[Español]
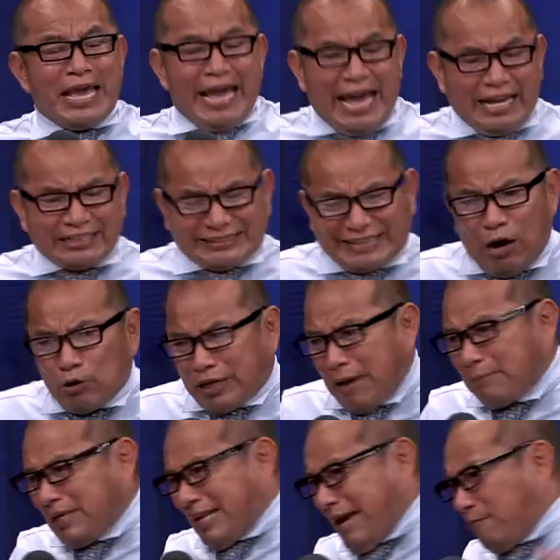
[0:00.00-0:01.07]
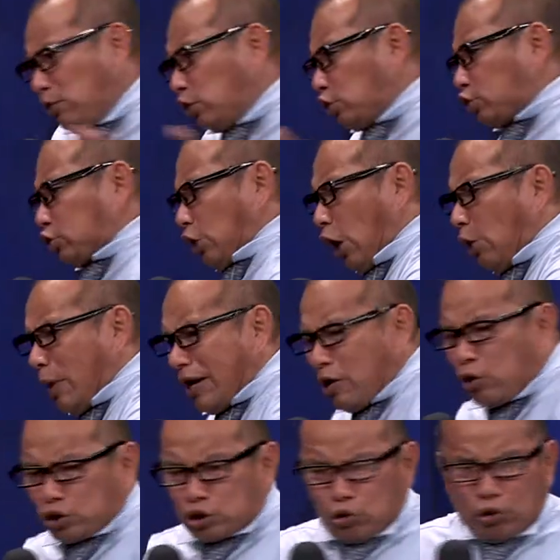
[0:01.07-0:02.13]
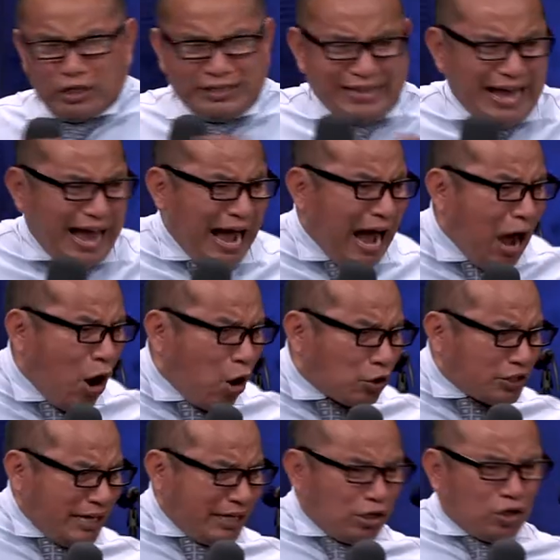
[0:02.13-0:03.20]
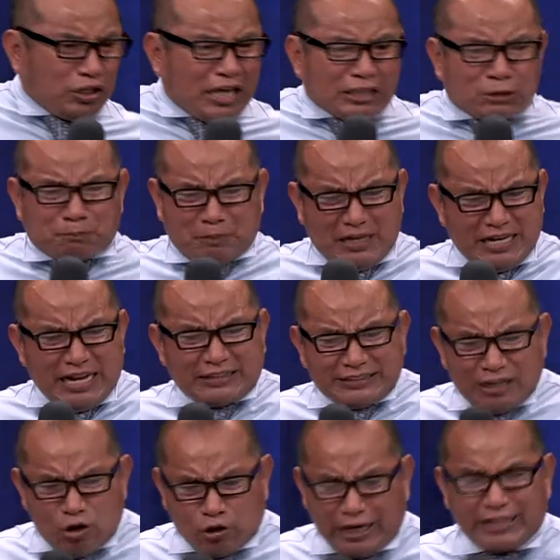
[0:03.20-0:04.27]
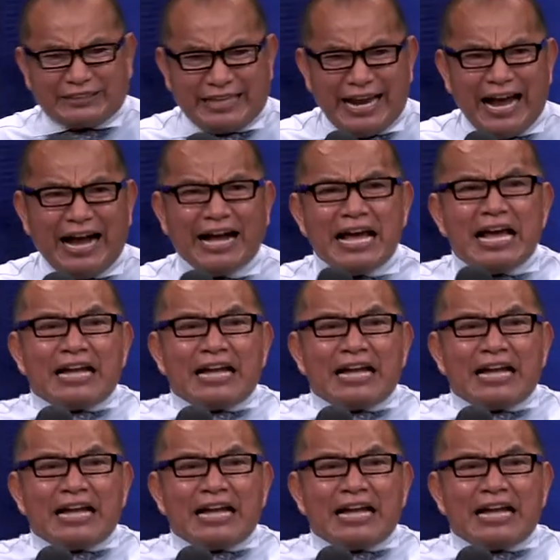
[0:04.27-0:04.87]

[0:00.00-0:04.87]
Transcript: es que aunque miremos todo en oscuridad o lleno de espinas y lo que sea,